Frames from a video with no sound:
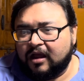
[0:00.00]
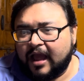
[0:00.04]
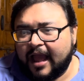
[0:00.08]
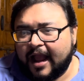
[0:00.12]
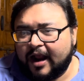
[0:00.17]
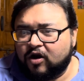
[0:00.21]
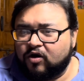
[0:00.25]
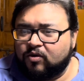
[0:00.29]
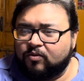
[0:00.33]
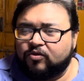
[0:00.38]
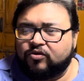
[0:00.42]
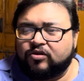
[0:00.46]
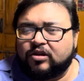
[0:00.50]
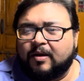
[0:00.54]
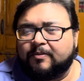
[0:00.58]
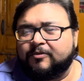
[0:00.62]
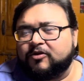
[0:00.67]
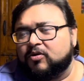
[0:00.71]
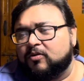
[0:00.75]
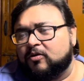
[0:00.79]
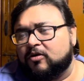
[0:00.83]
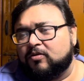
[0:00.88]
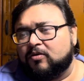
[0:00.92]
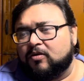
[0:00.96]
এখনও পর্যন্ত আমি
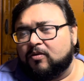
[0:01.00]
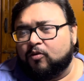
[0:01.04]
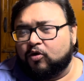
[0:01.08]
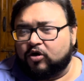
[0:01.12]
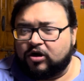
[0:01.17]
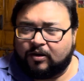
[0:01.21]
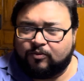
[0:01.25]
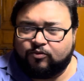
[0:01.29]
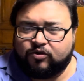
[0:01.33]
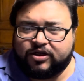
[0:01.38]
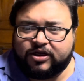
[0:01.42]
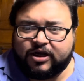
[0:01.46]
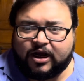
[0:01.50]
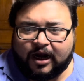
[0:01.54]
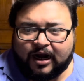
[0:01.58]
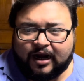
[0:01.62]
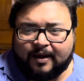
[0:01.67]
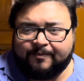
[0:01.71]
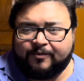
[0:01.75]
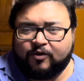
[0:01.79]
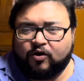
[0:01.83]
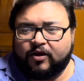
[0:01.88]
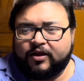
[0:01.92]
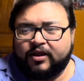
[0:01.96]
তো বলবো মোটামুটি
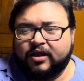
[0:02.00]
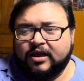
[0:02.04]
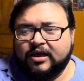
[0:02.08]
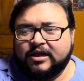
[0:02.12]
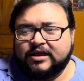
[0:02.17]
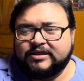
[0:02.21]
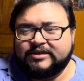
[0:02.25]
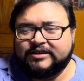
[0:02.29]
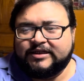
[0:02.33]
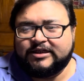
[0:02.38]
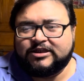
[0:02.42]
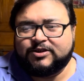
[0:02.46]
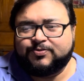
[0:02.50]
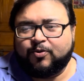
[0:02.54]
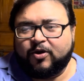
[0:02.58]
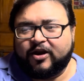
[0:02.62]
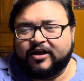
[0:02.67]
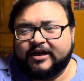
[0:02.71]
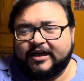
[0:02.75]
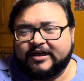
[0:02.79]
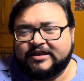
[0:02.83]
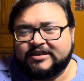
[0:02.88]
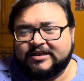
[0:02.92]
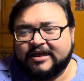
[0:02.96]
খারাপ নয় সিক্স
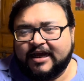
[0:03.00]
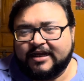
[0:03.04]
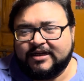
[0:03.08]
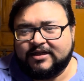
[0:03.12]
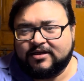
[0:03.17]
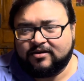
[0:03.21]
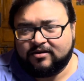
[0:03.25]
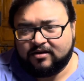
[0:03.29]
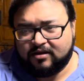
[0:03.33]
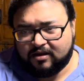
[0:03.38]
পয়েন্ট এইটি নাইন